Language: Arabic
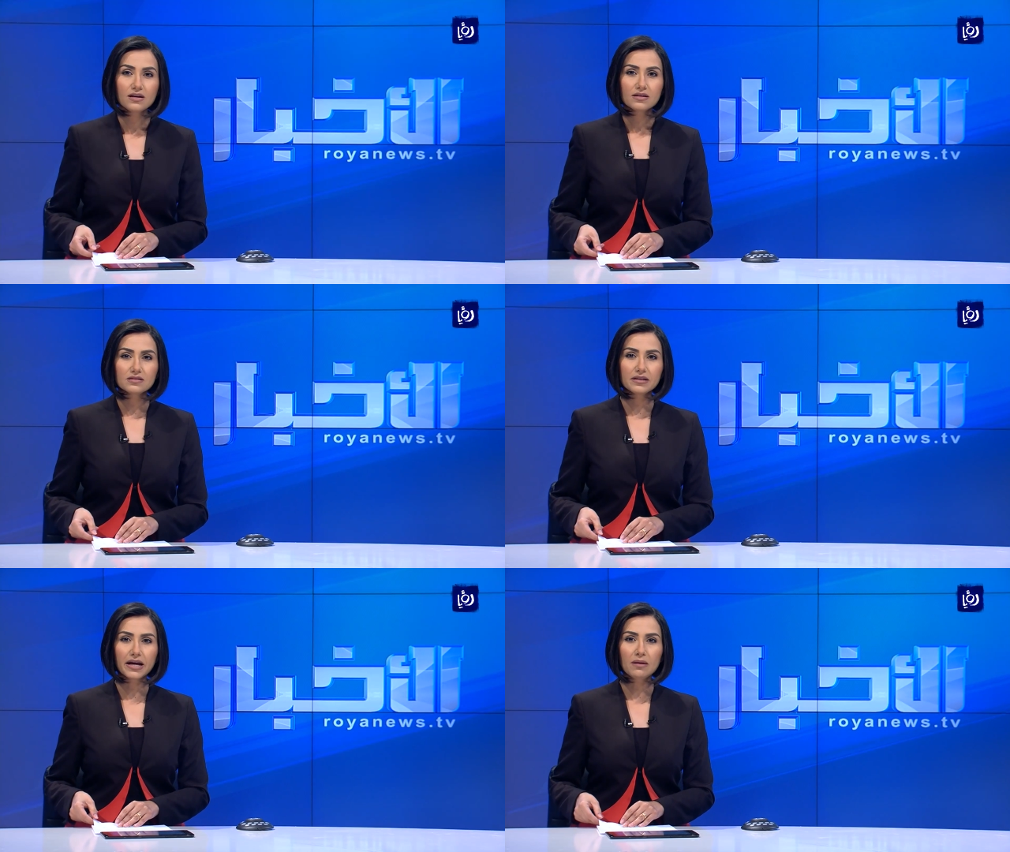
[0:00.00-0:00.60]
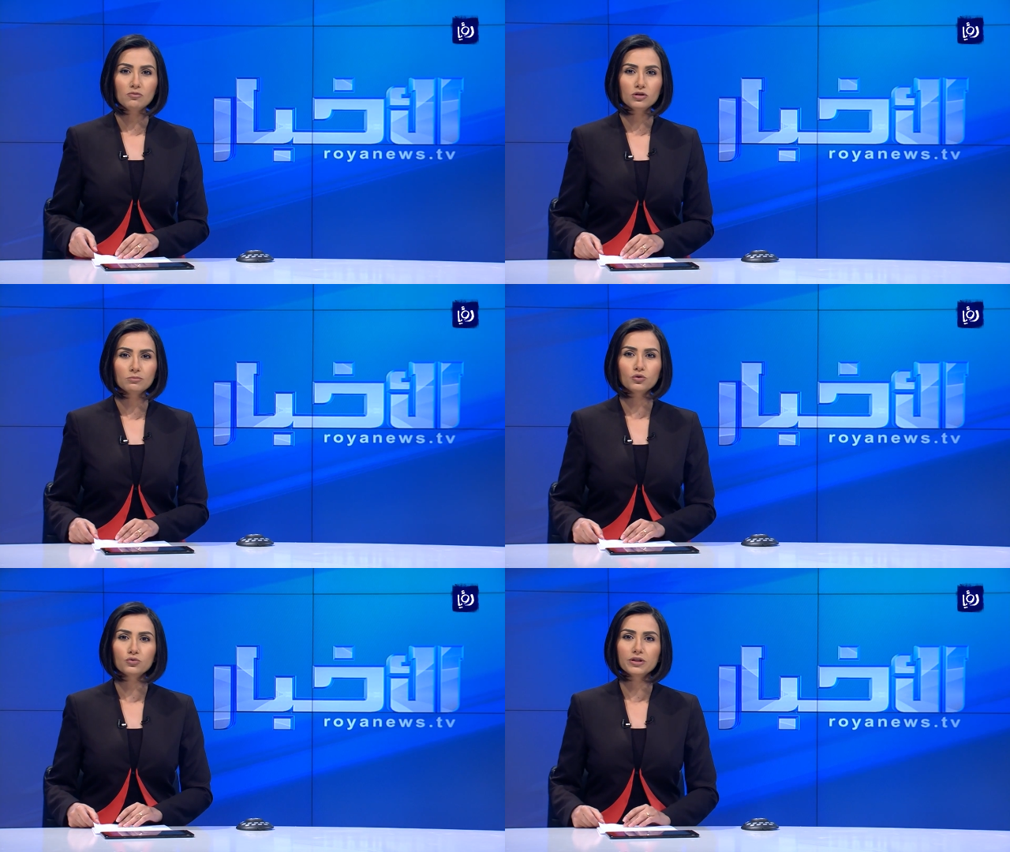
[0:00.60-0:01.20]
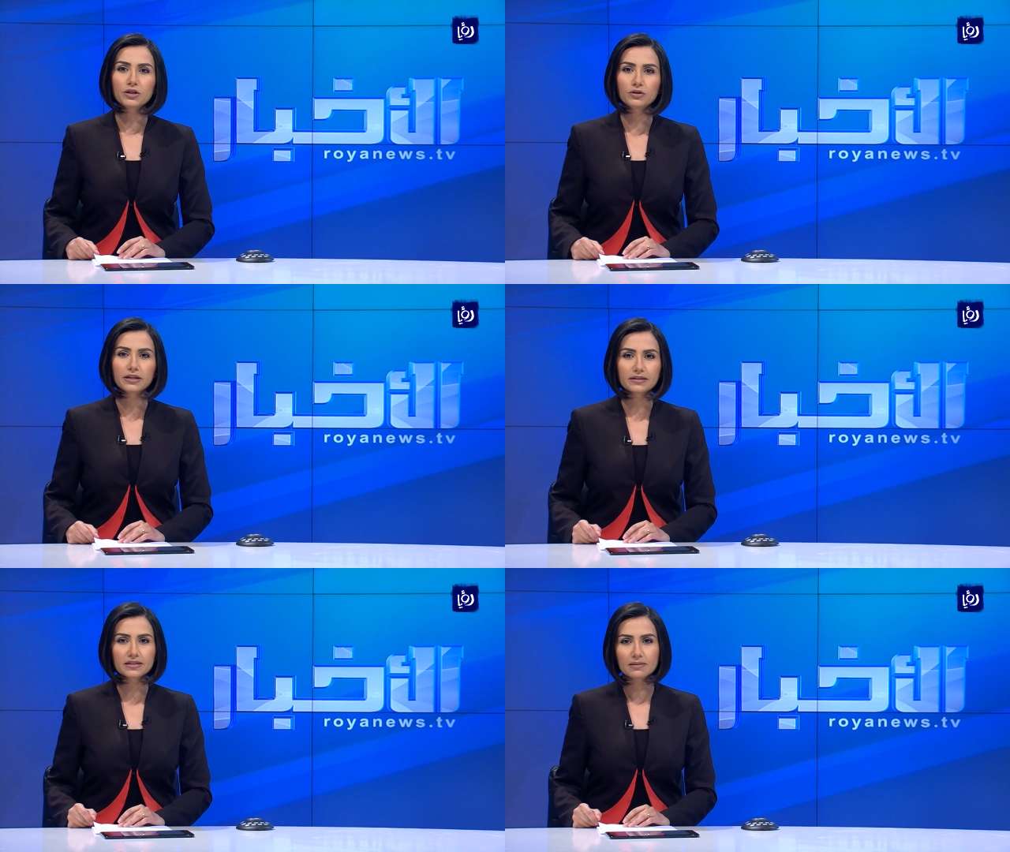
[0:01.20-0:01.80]
ازدحام مروري
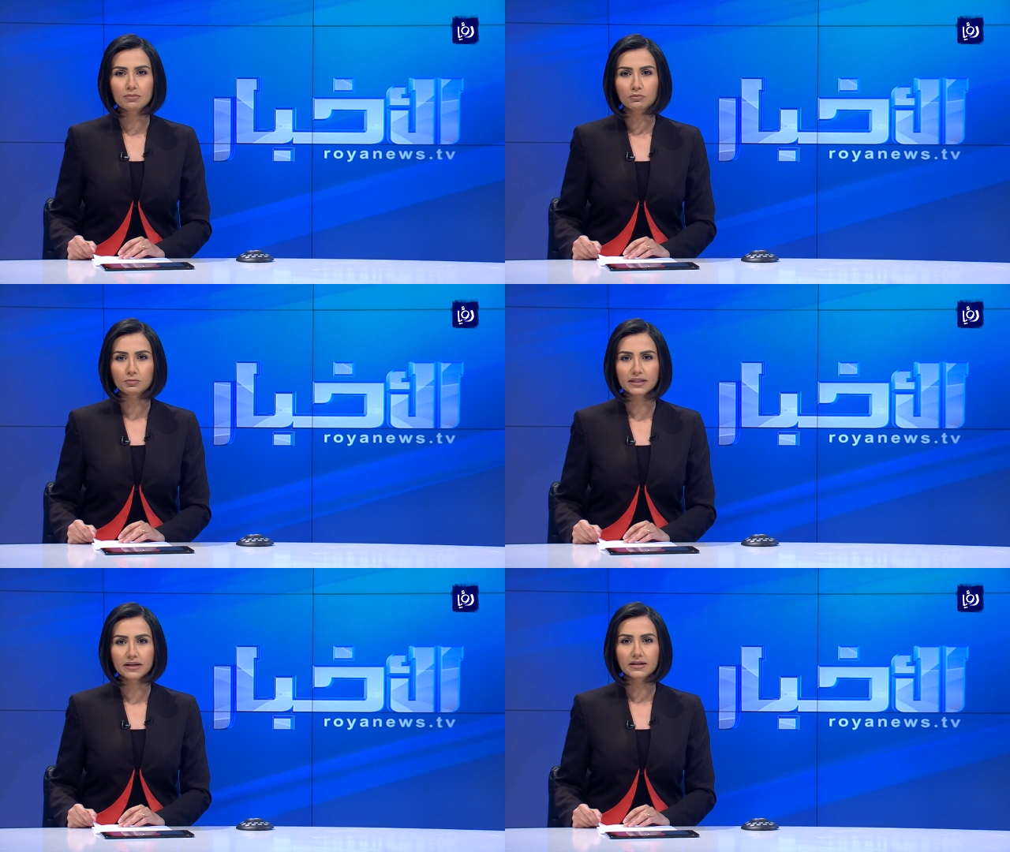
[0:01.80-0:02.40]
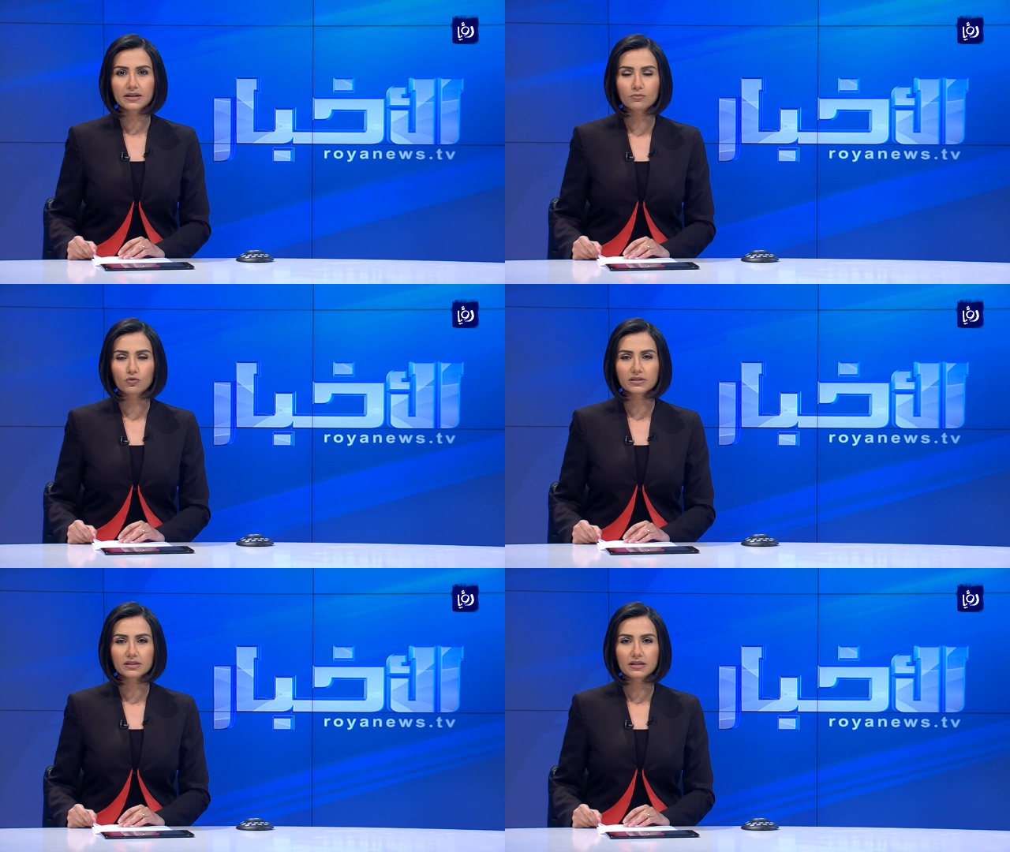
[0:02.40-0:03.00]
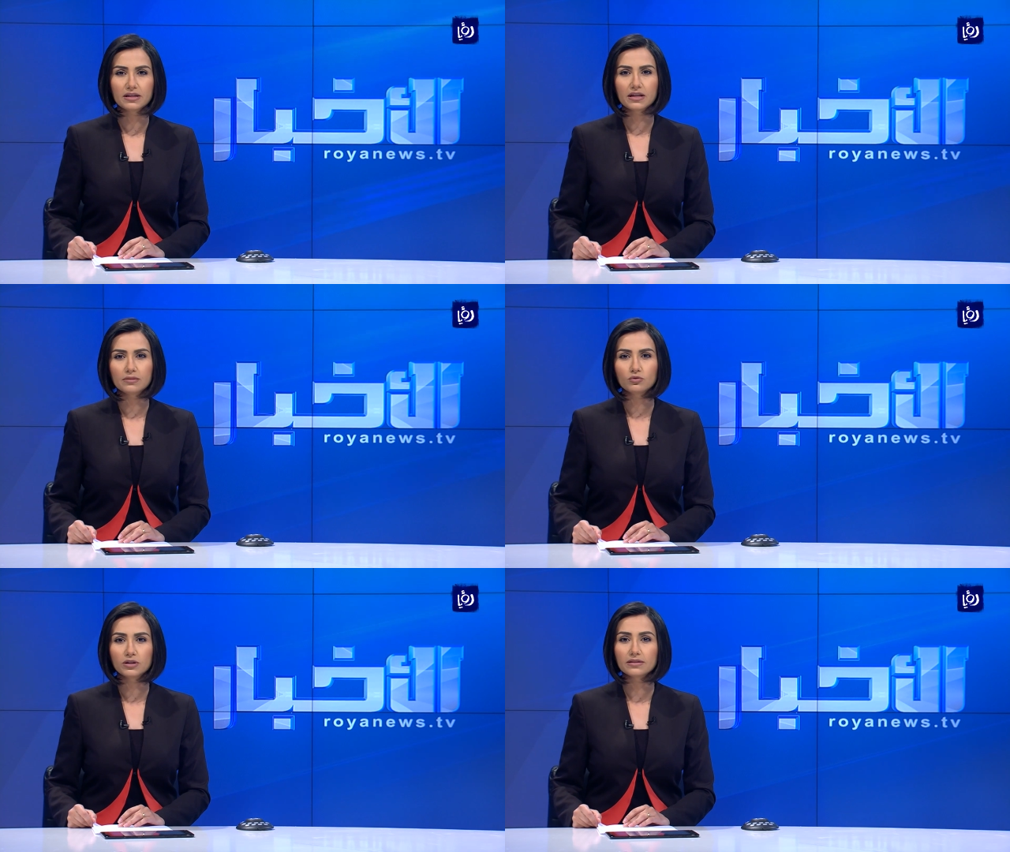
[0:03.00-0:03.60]
يتسبب بتأخير المواطنين
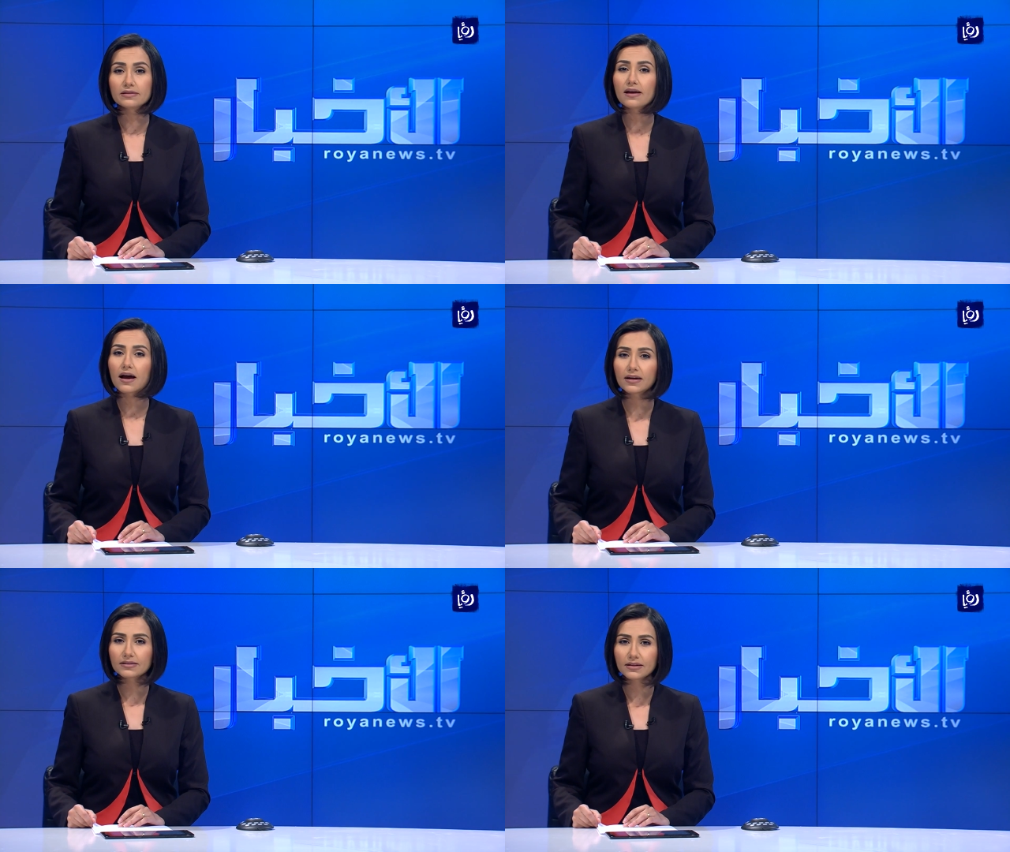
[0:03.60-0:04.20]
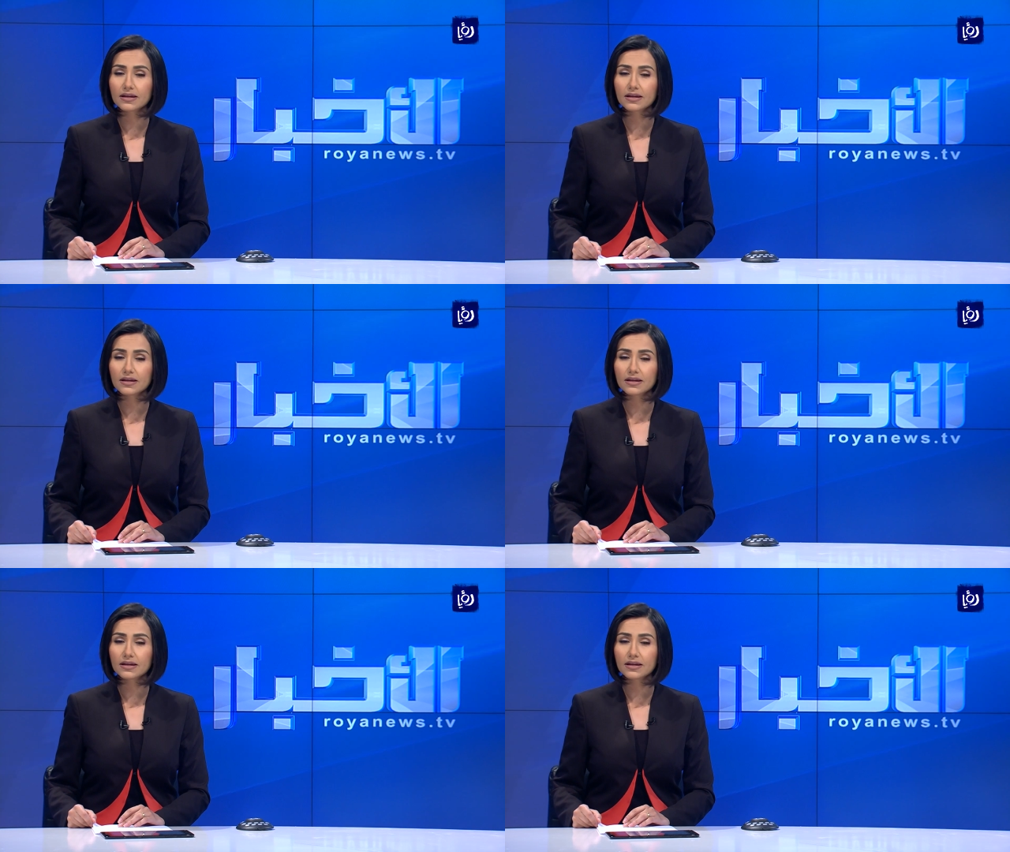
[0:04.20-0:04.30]
لمدة ساعة